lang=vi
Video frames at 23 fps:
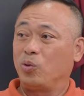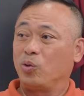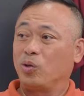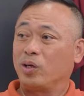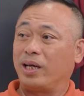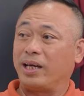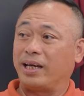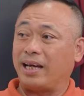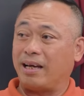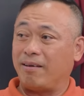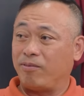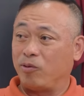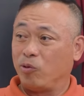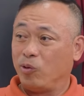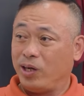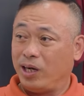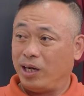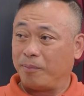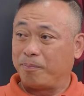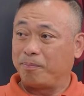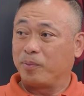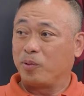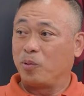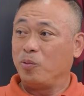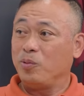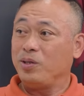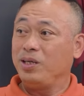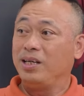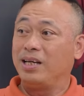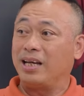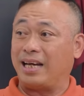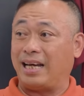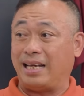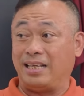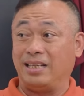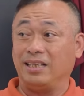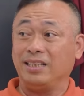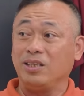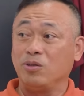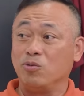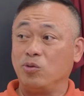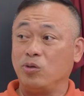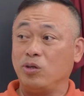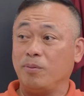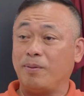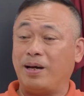kể cả phối hợp, cũng như là cả những tình
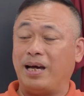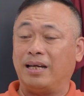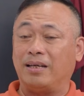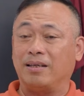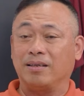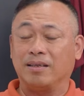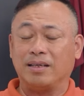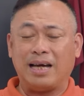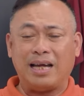huống ghi bàn.